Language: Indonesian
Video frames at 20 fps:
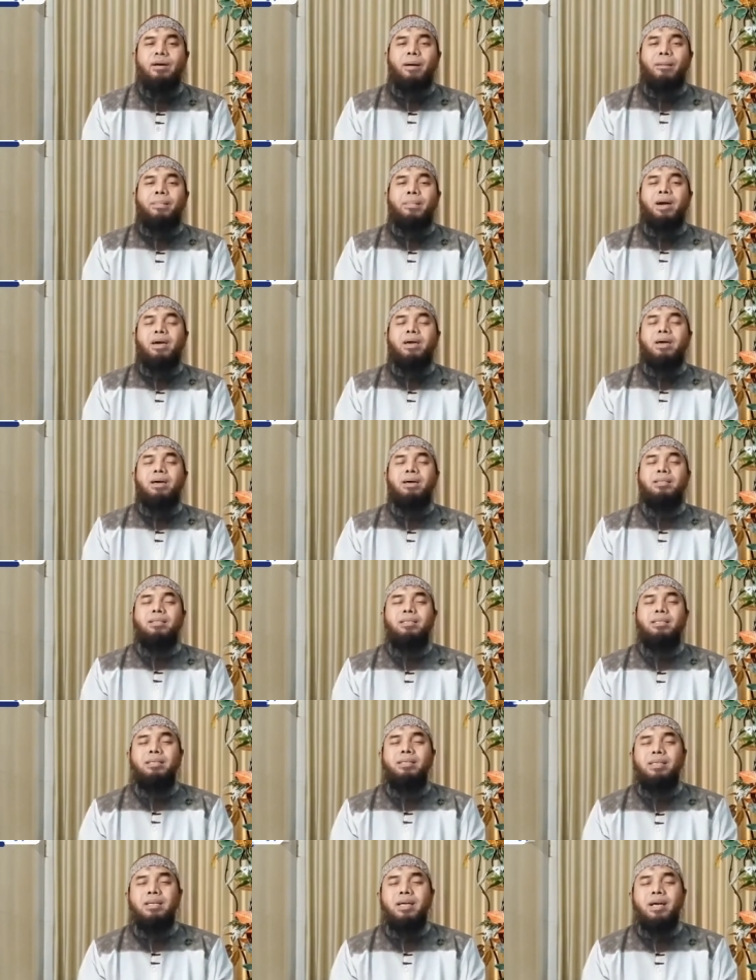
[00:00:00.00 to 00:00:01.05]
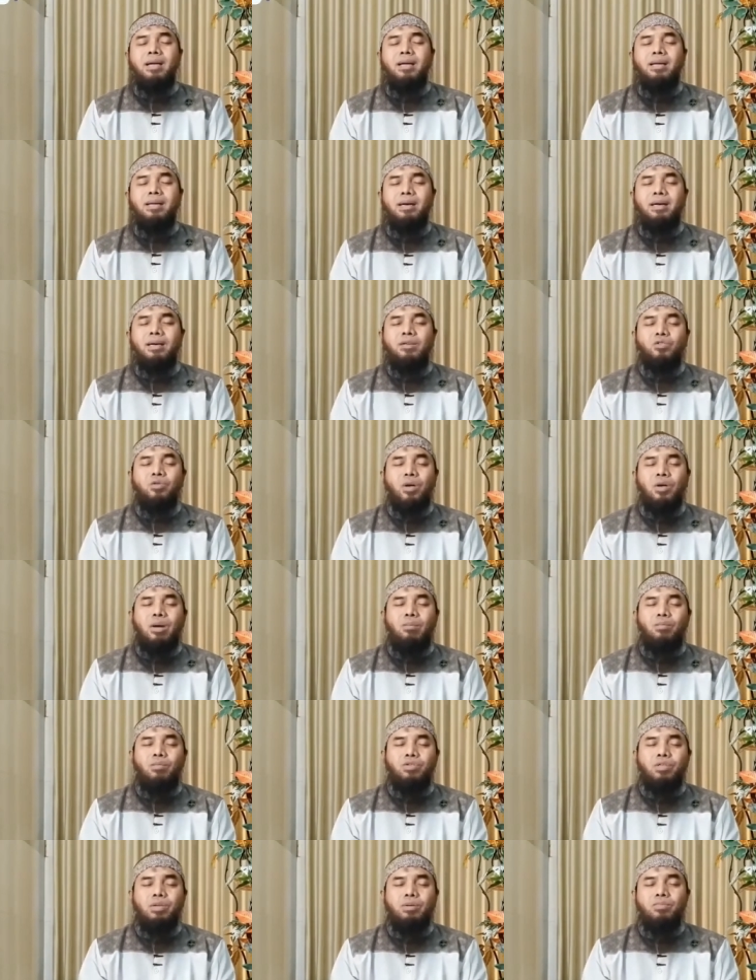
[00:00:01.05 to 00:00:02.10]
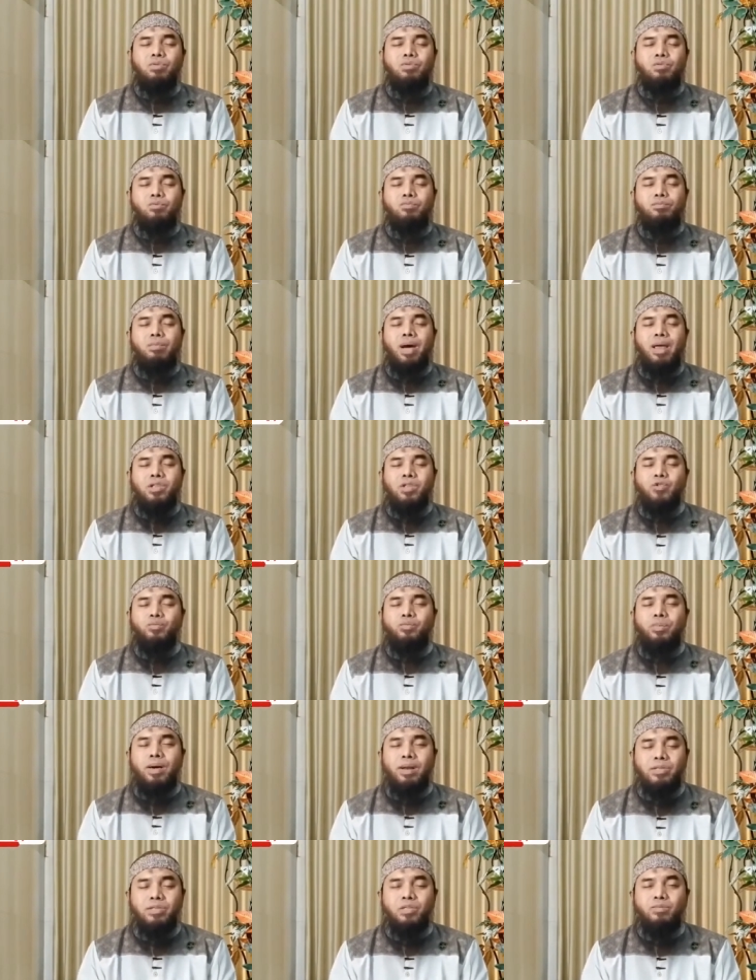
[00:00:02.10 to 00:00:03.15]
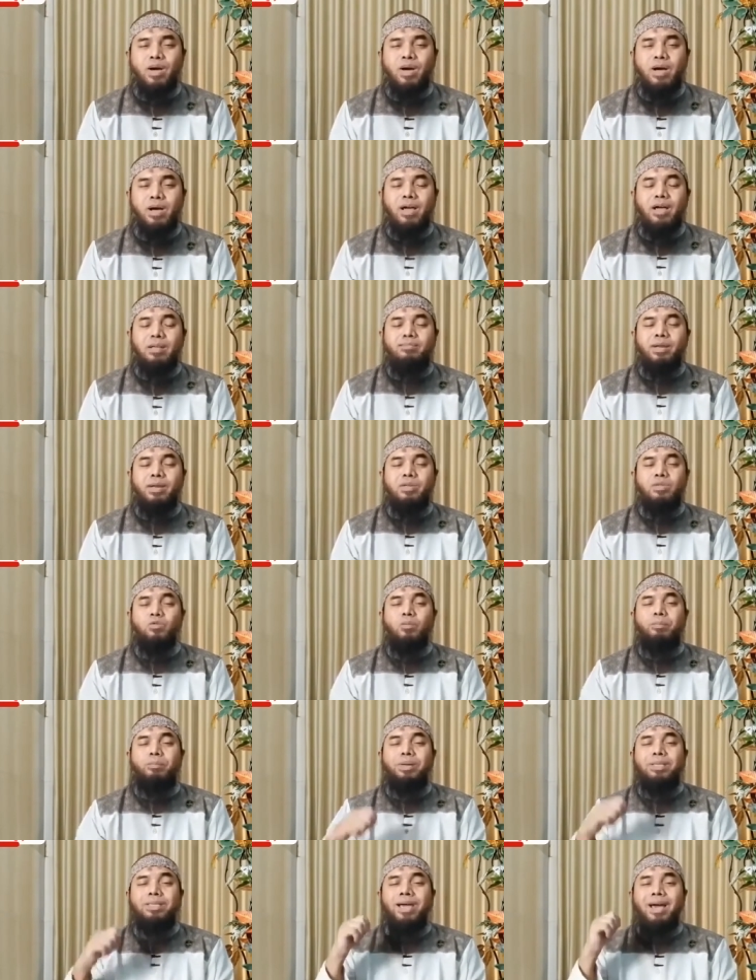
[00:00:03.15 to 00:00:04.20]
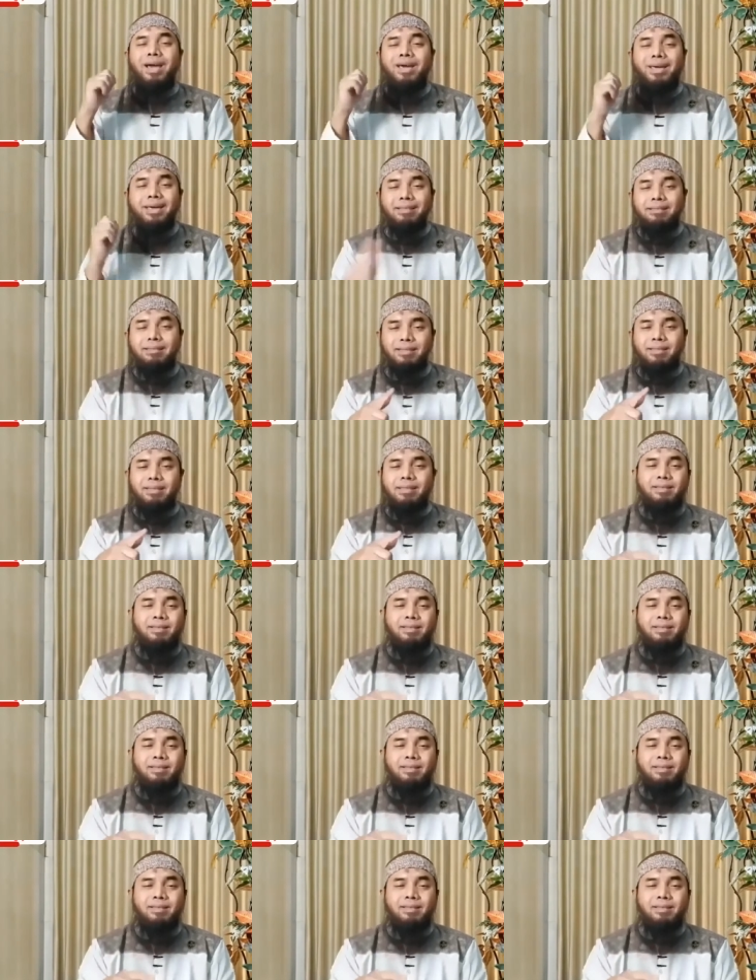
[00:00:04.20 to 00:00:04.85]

Maka tidak ada seorang muslim itu males-males, bahkan malas itu penyakit